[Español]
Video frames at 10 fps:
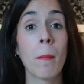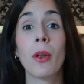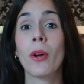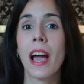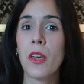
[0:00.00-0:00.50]

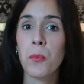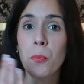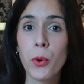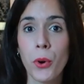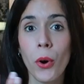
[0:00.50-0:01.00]
pero que hay un
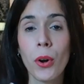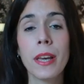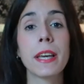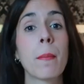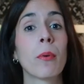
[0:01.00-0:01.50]
muro
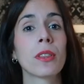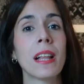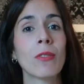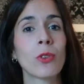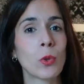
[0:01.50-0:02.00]
y que por
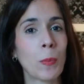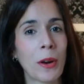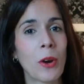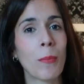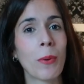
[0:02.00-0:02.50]
tanto tu
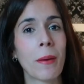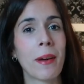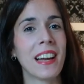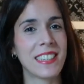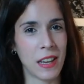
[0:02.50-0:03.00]
perro no puede
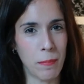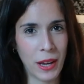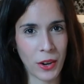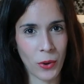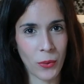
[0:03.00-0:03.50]
ver a ese
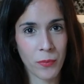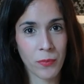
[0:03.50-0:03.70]
perro.